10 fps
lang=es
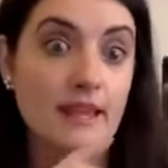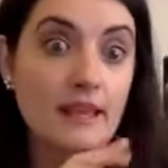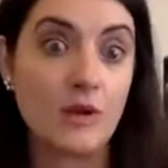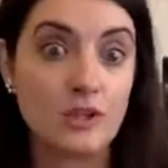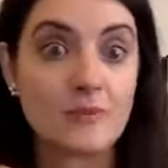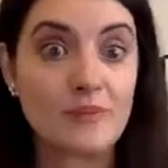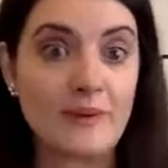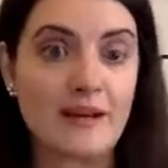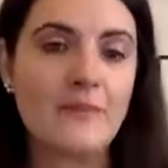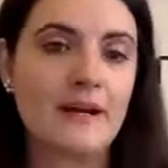cuando se
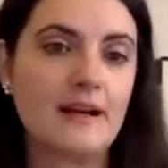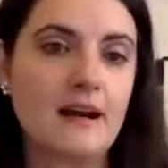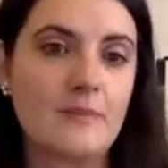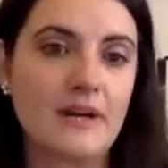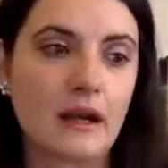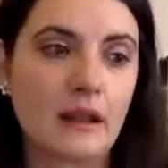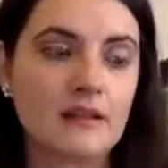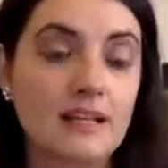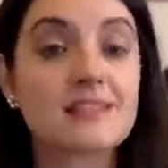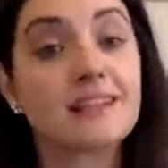prepara para, para
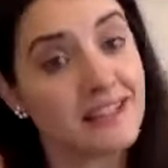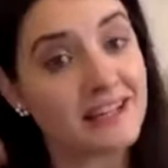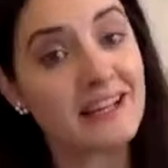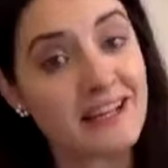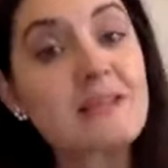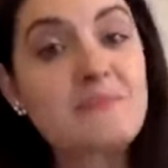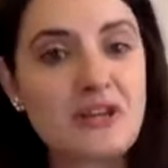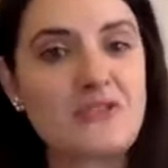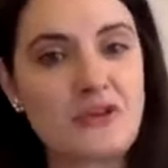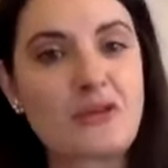recitalizar en ese
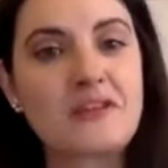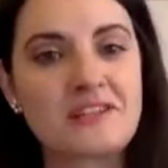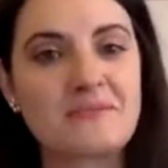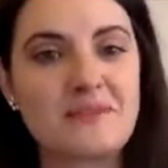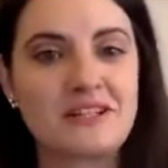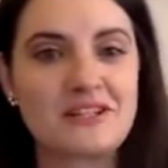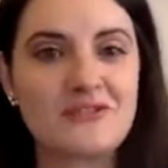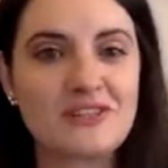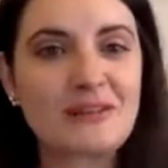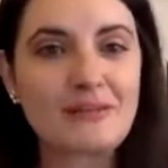periodo de 100 semanas. ¿no?
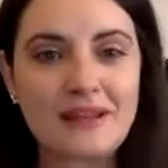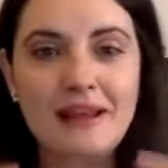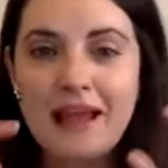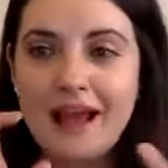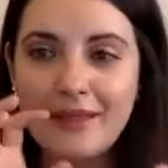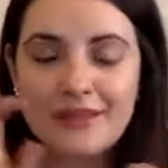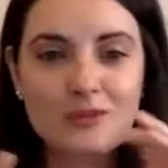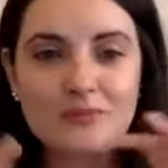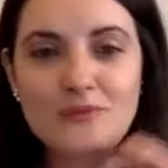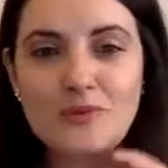Es decir, hacer lo
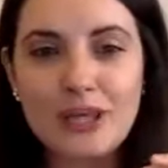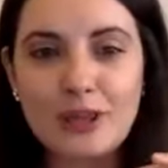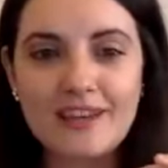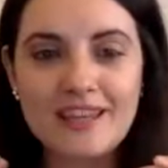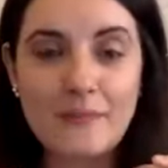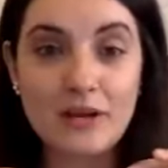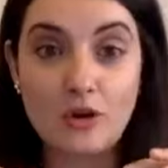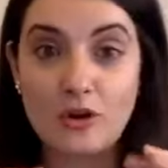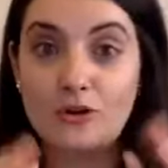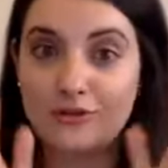mismo que hizo ella,
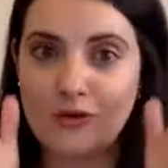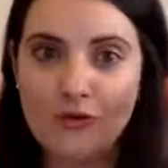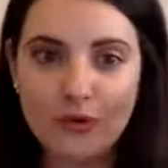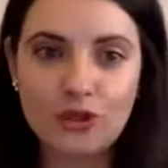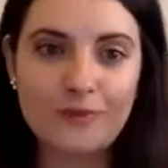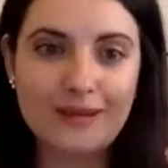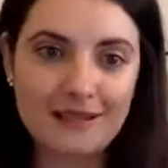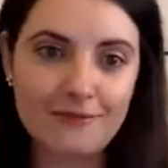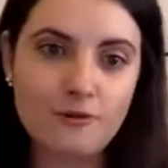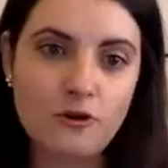pero un poquito más
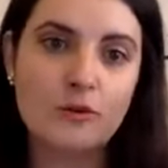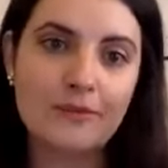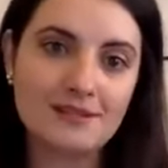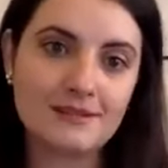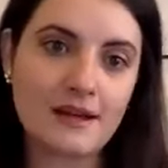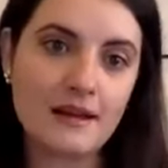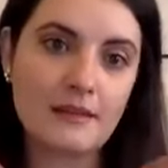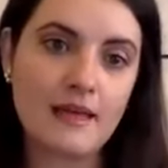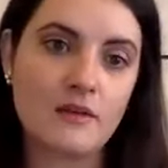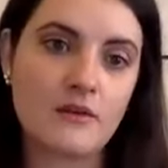de foco, más
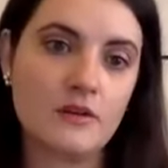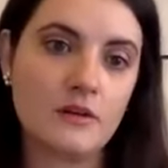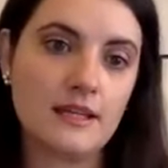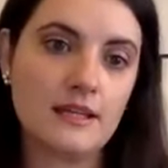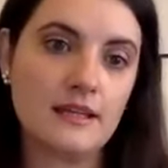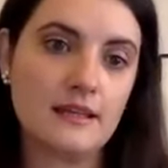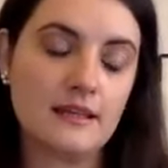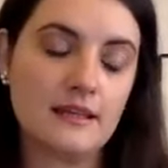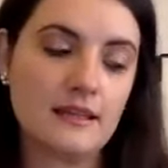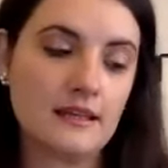centralizado, ¿no?
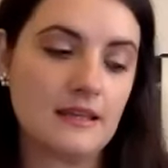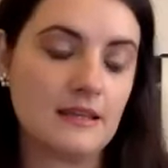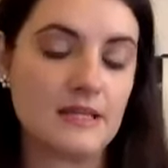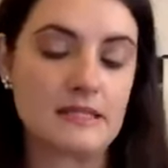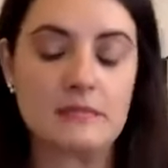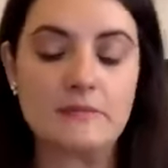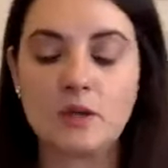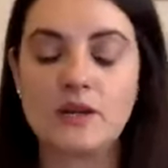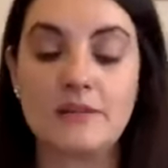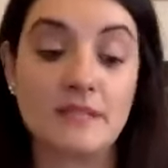Y, más en el marco
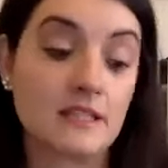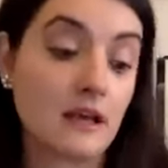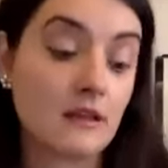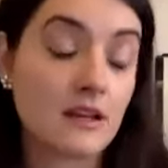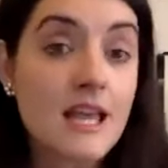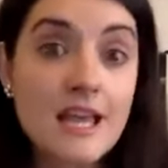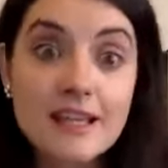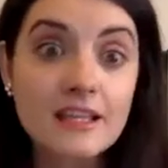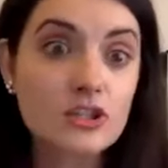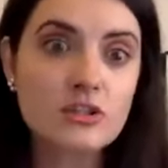de la investigación.
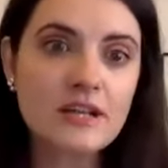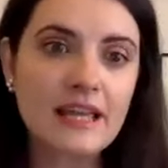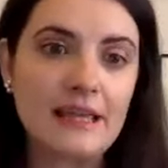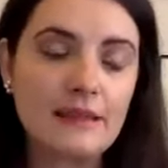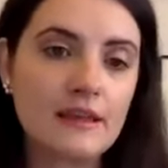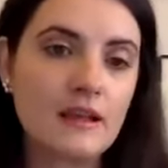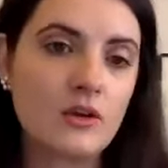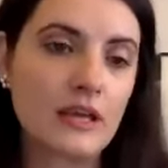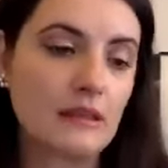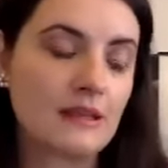Y eso es lo que hice, lo
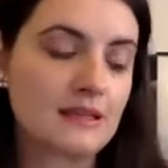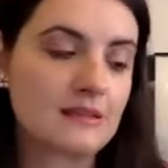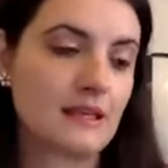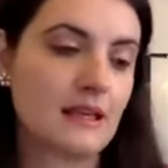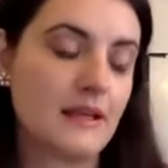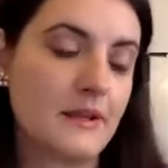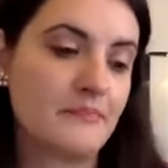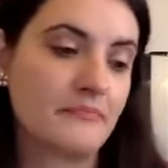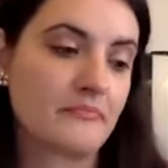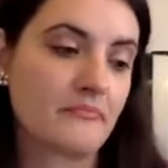que hice es eh, em,
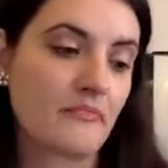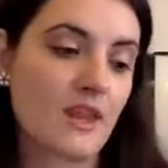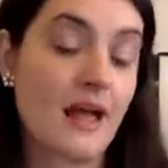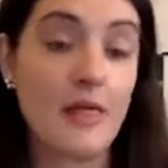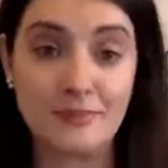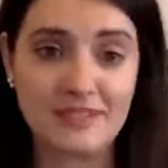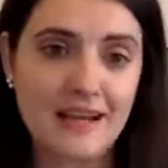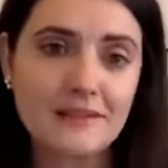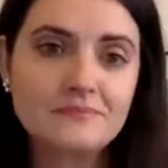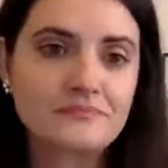
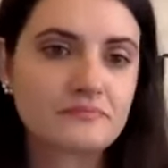adaptar